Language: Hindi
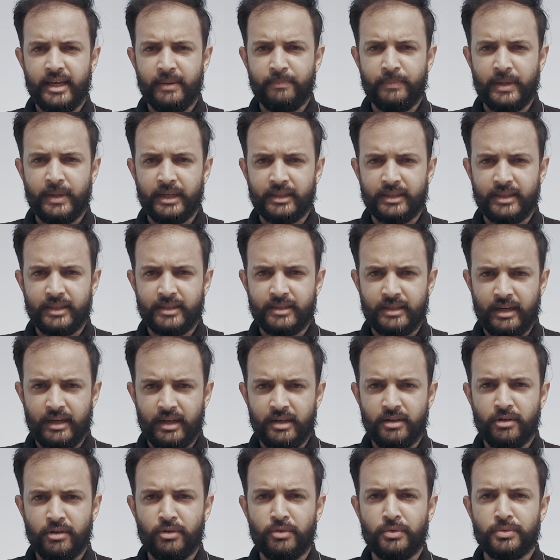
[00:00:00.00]
है
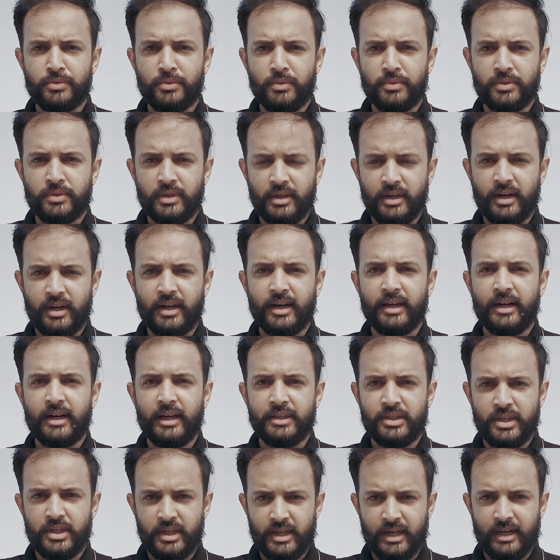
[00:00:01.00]
पाकिस्तान खसूसन
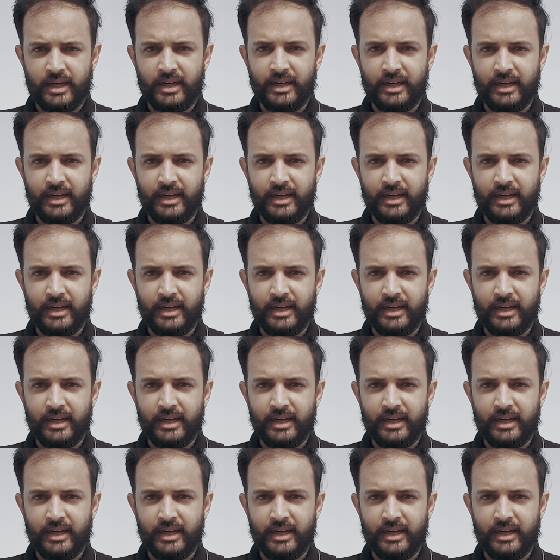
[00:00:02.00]
कराची का